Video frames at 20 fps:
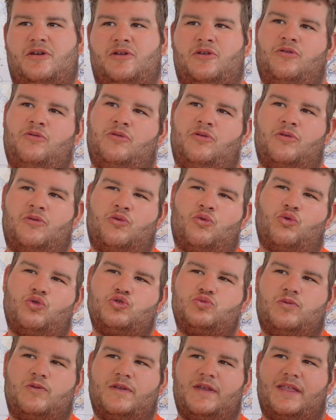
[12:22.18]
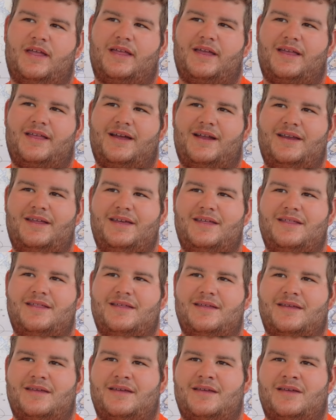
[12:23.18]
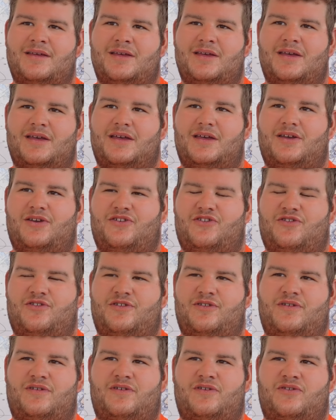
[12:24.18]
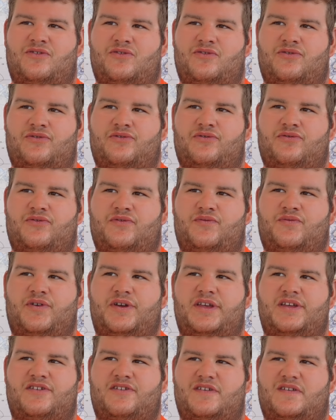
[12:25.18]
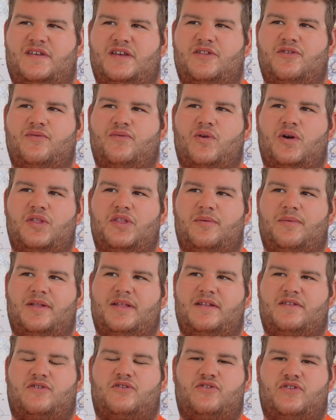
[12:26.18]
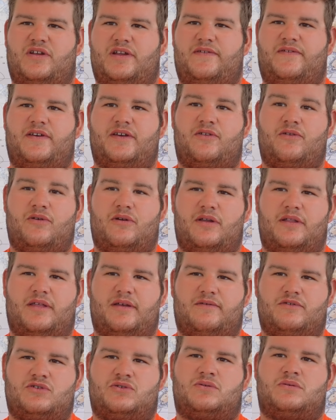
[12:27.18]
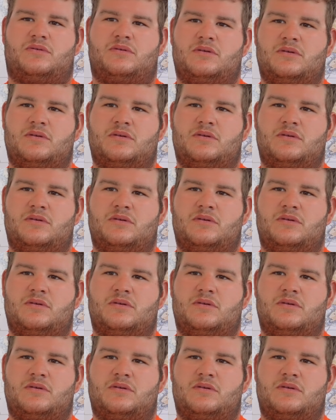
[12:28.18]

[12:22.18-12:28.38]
une grosse montée d'adrénaline. Et j'essayais de voir dans ma tête ce que j'allais faire durant l'intervention.